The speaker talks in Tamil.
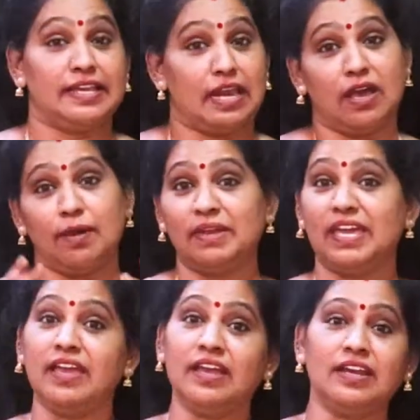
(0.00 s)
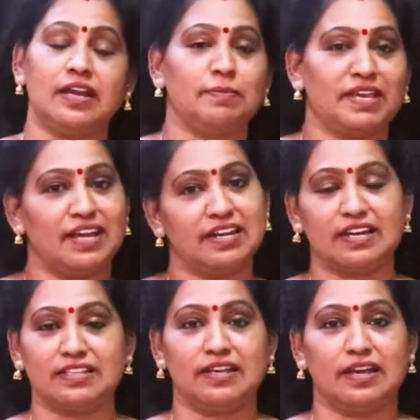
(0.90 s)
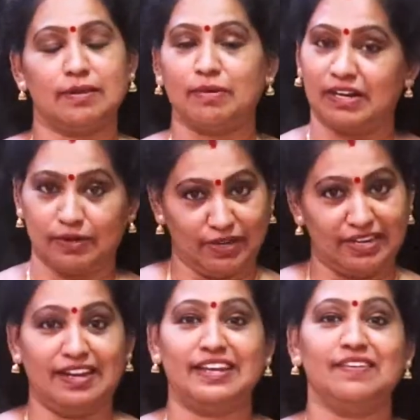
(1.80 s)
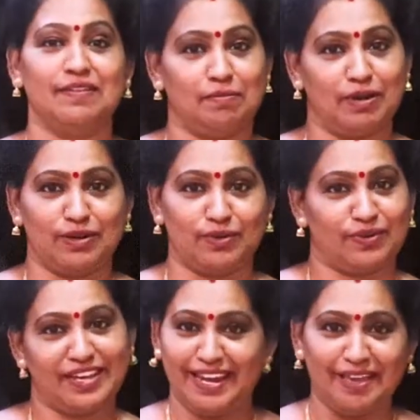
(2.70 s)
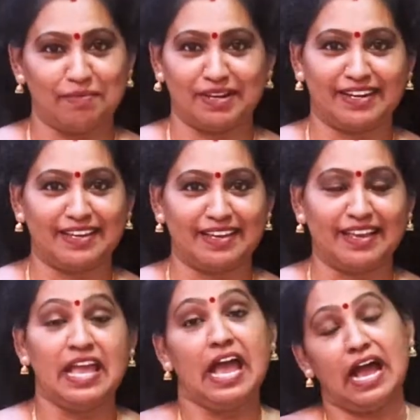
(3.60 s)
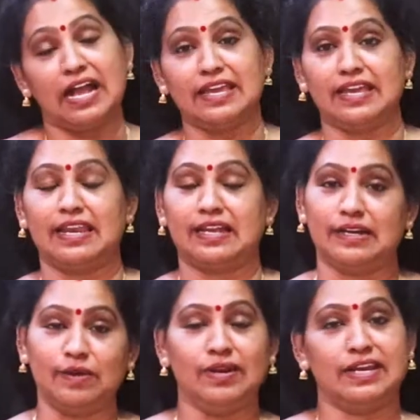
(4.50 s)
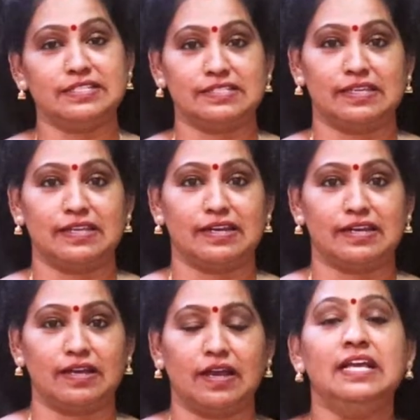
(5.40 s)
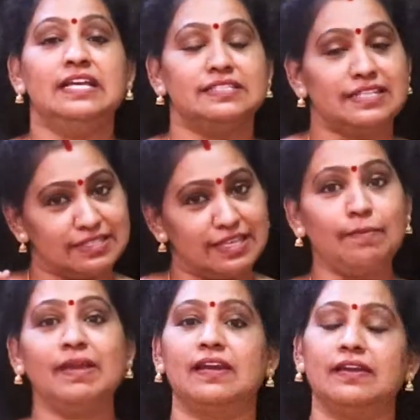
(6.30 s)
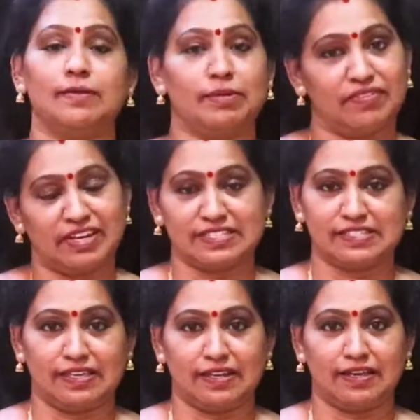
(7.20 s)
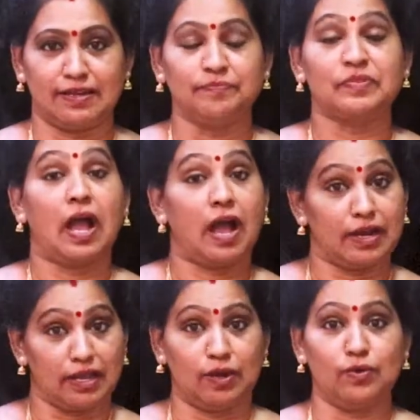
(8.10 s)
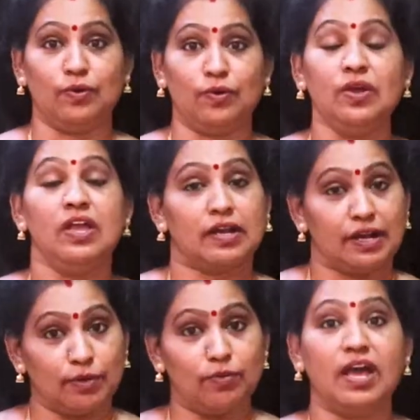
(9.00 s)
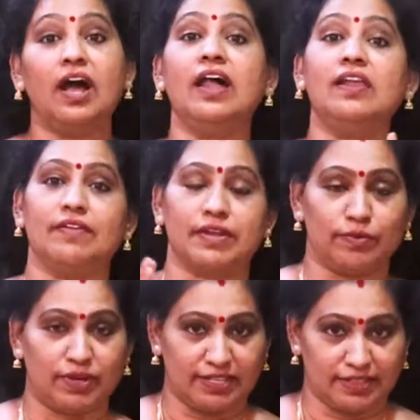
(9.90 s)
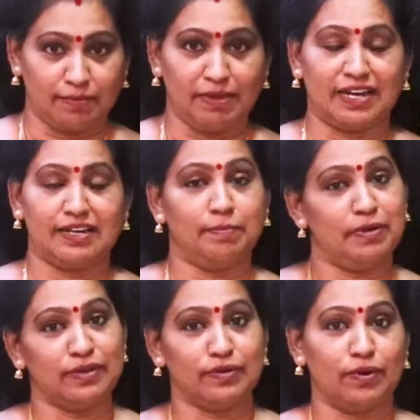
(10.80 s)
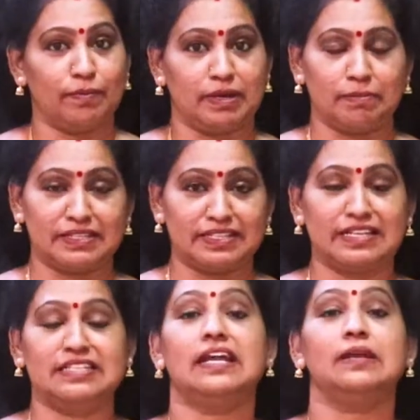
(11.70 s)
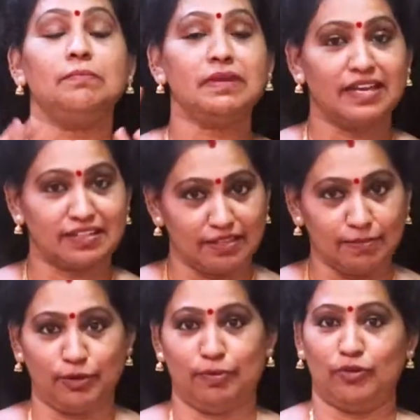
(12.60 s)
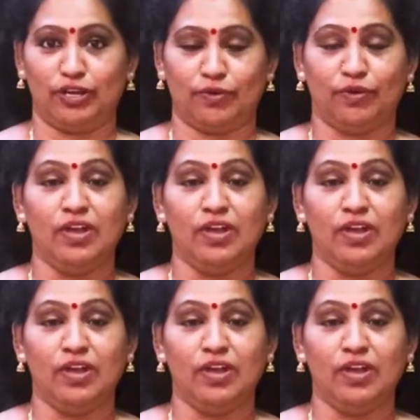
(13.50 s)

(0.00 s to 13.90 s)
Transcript: எல்லாமே நன்மையாக நடந்தால் நம்ம கடவுளை நினைக்கவே மாட்டோம் இல்லையா மக்களை ஆகையால் கடவுள் என்ன செய்கிறாருன்னா சில தீமைகளையும் நமக்கு வர செய்கிறாரு ஆனாலும் கடவுளால் வரக்கூடிய தீமைகள் எப்படி இருக்கும் அப்படின்னு பார்த்தோன்னா அது நன்மையாக தான் போய் முடியும்